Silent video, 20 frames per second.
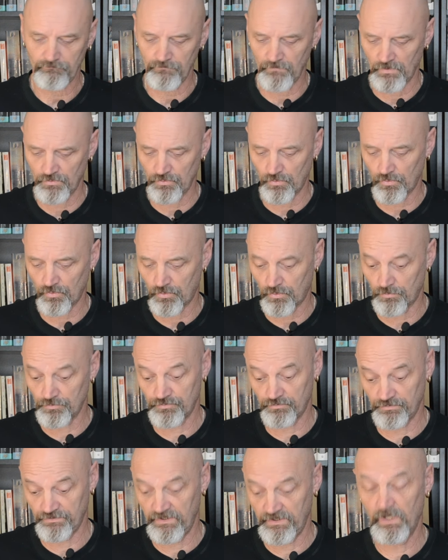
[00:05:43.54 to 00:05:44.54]
Donc, comme
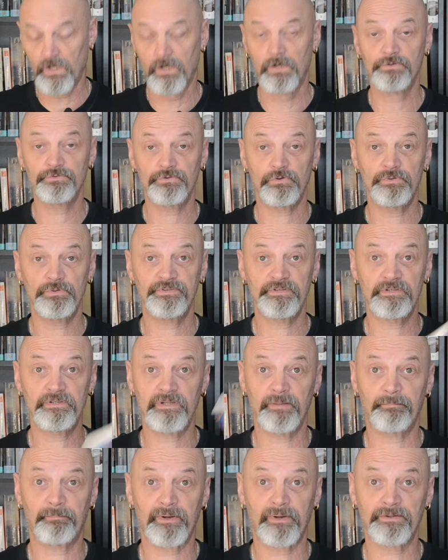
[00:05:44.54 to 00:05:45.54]
je vous dis, celui-ci
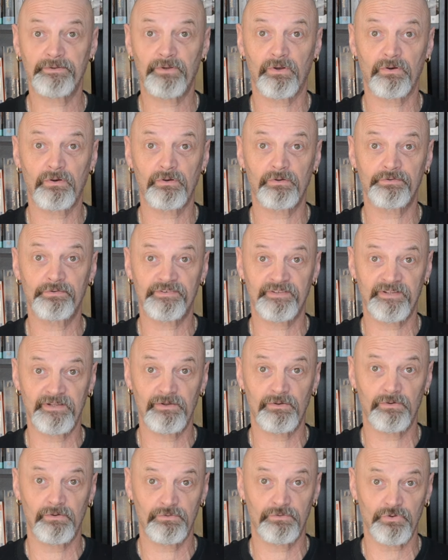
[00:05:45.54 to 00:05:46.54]
n'est pas dans
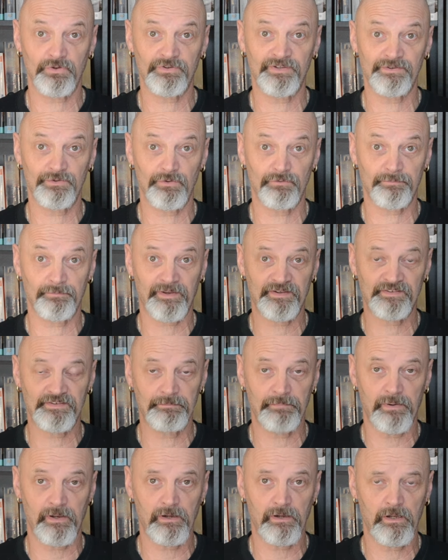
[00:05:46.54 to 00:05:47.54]
ses, dans ses œuvres
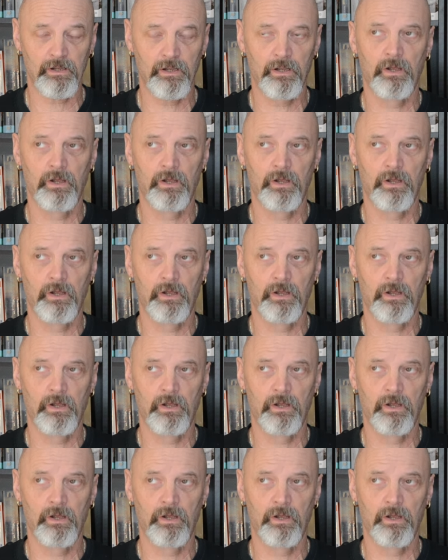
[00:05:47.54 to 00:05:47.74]
principales.